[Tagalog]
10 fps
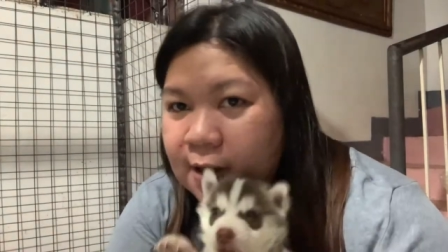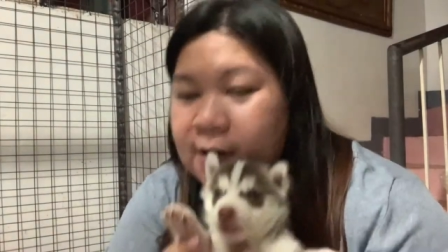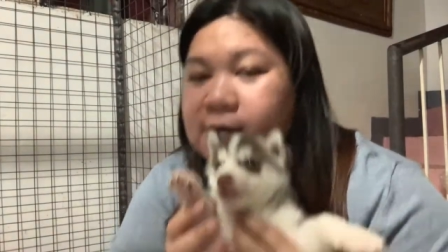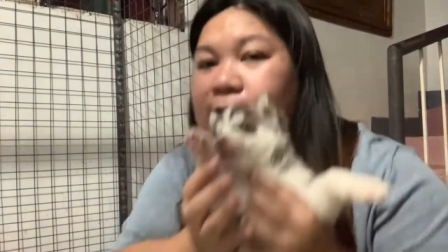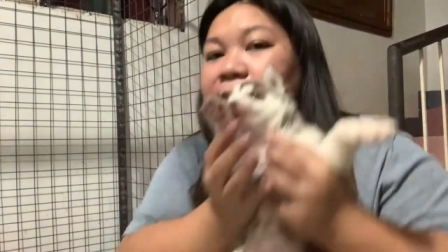
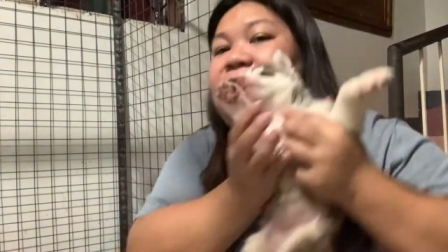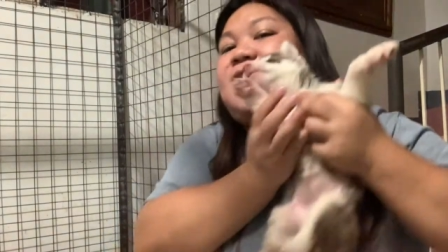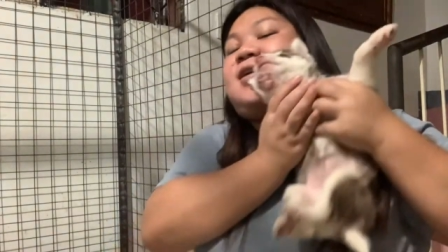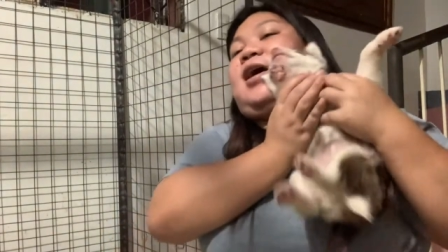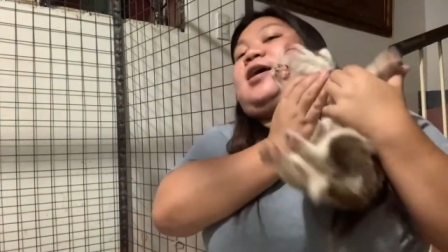So,
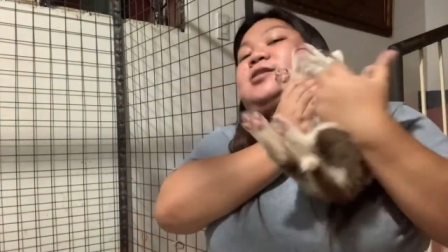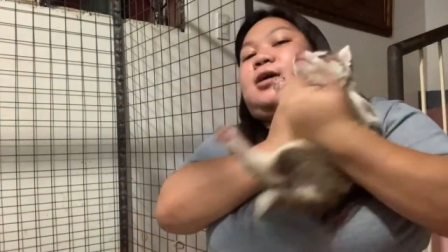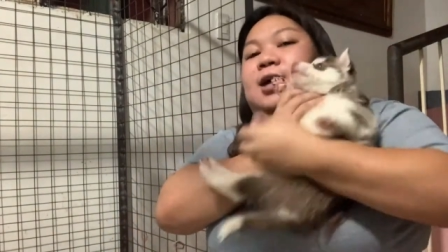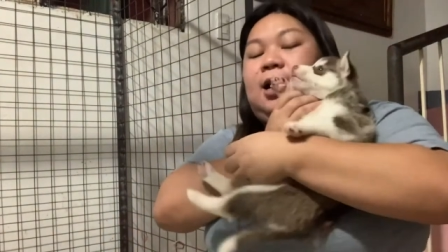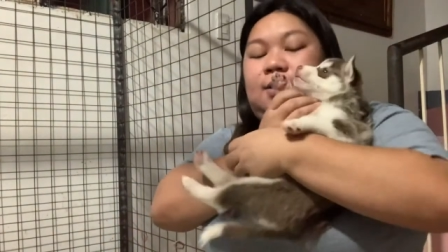ayan guys, ang
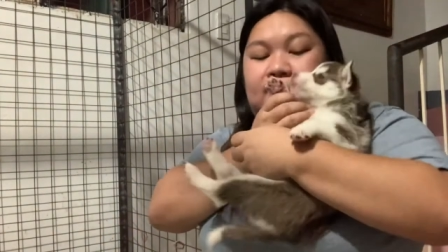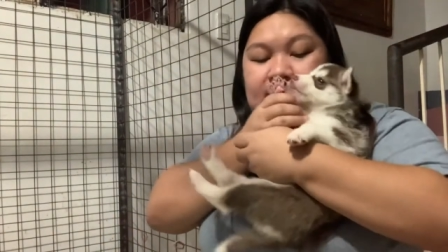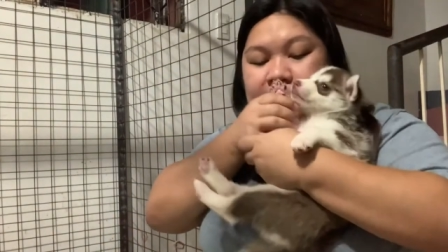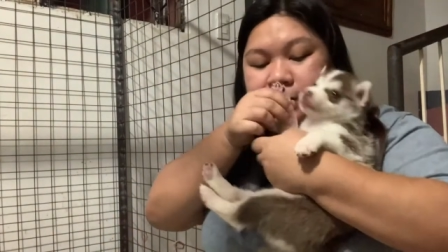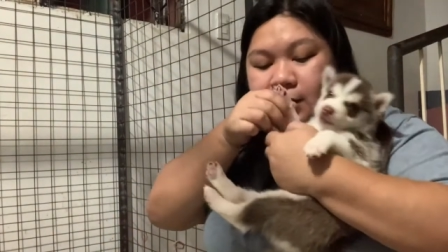gagawin
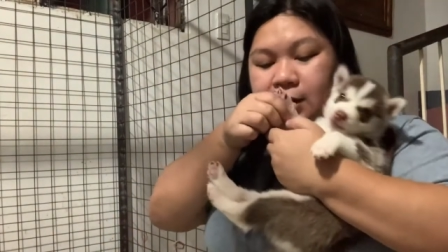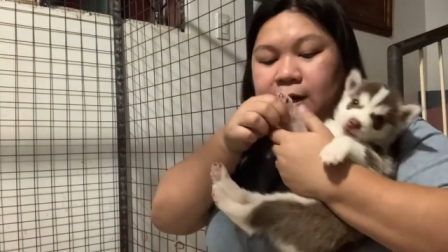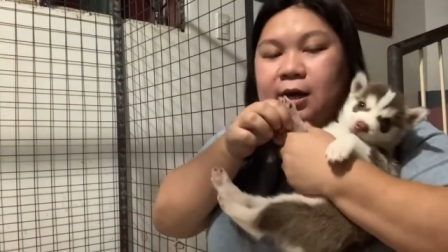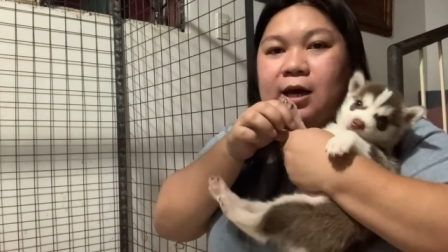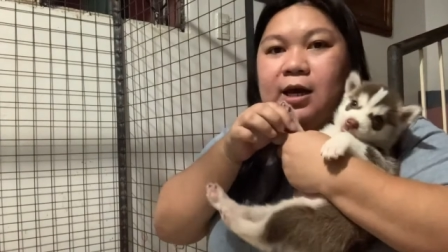natin
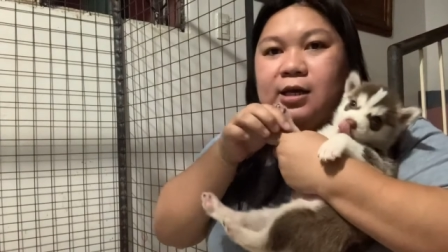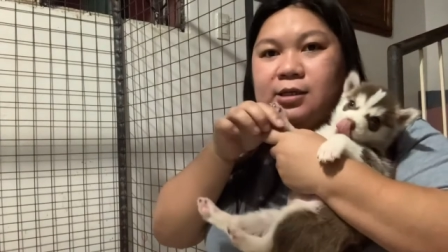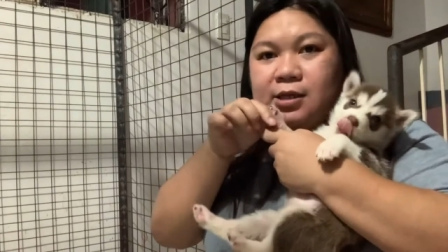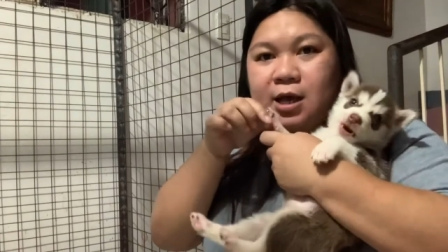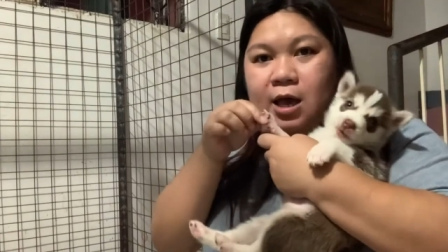
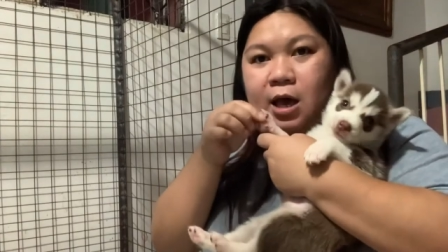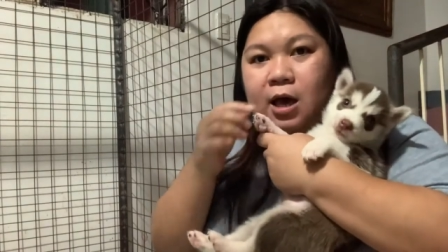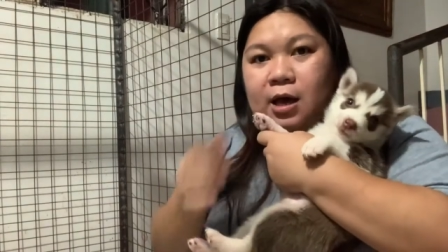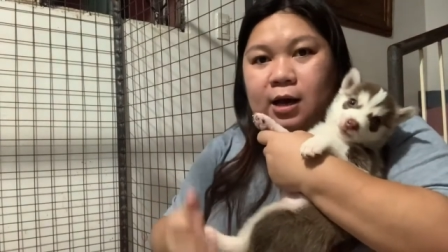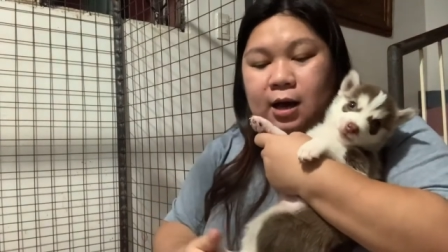is
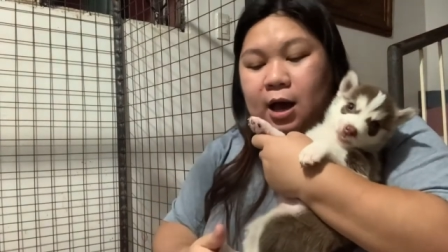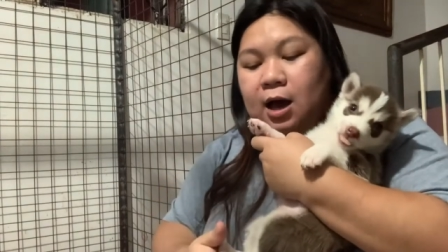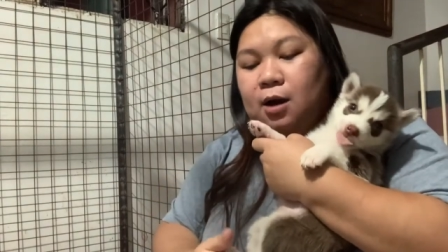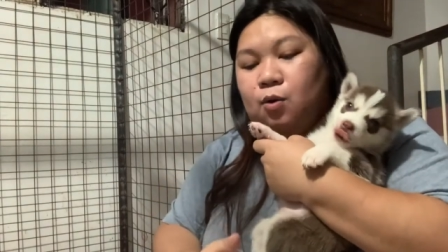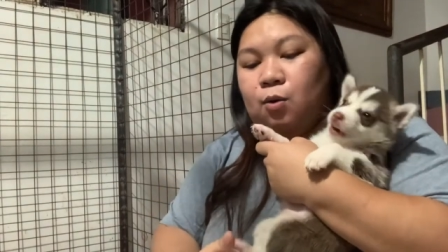
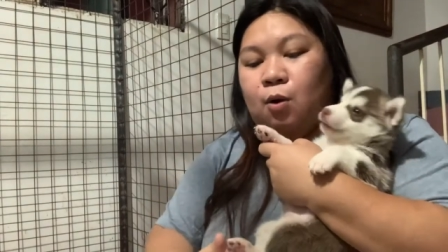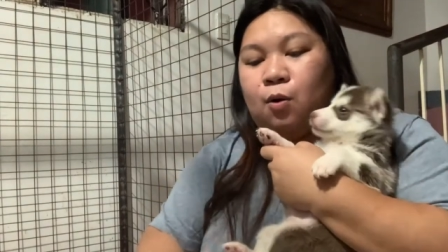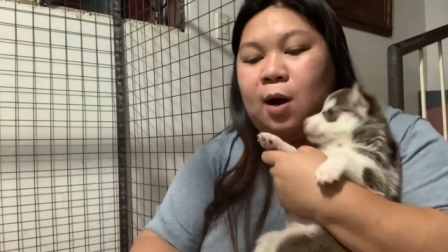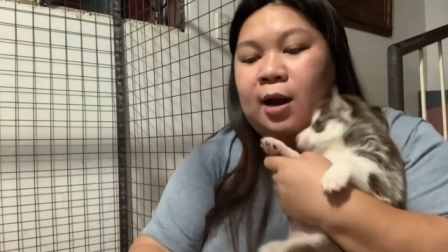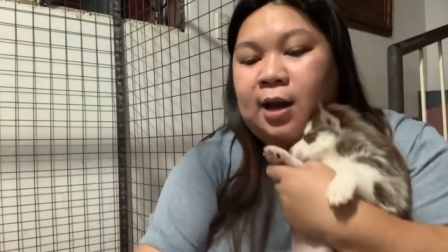uh, ah,
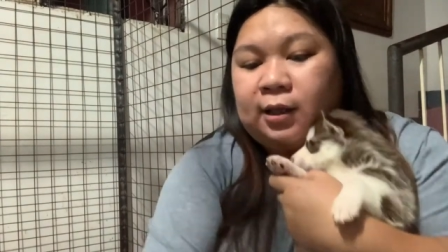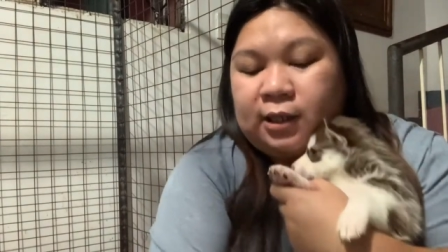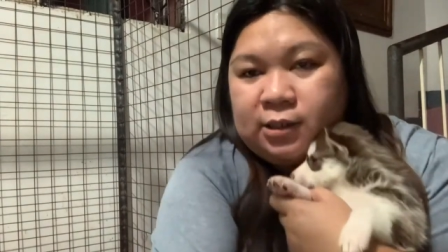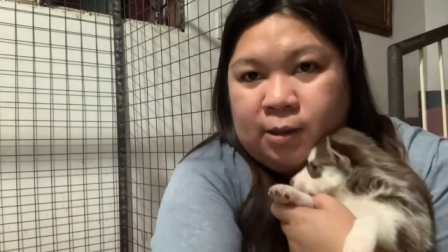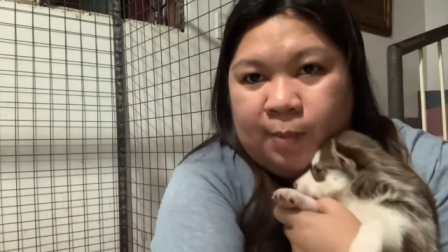kukukuha natin
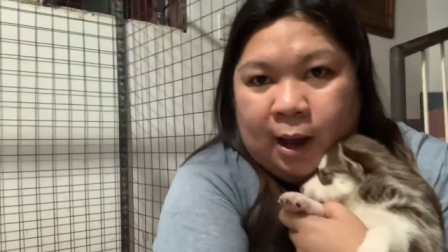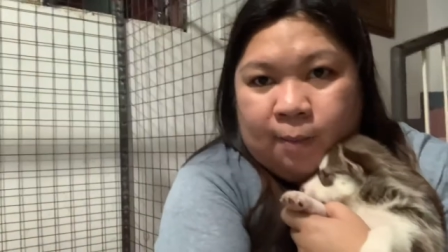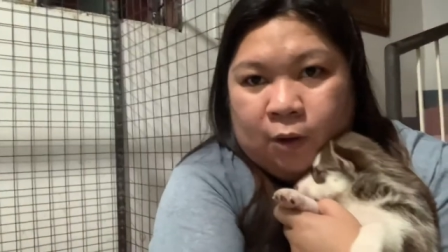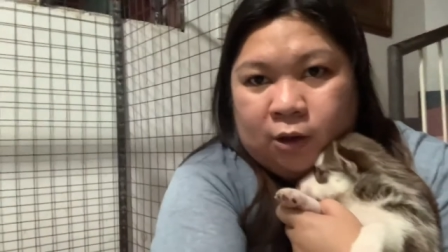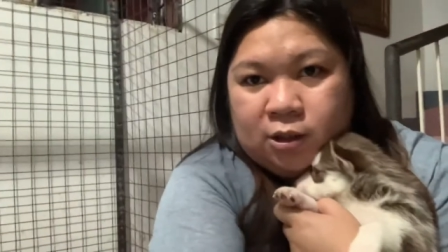si
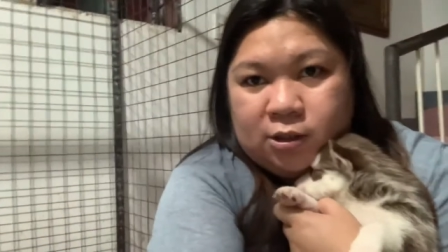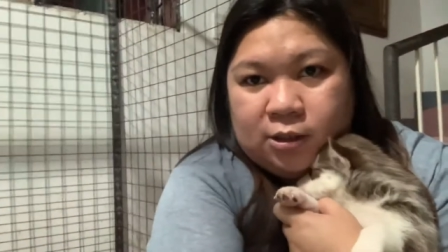Bubbles.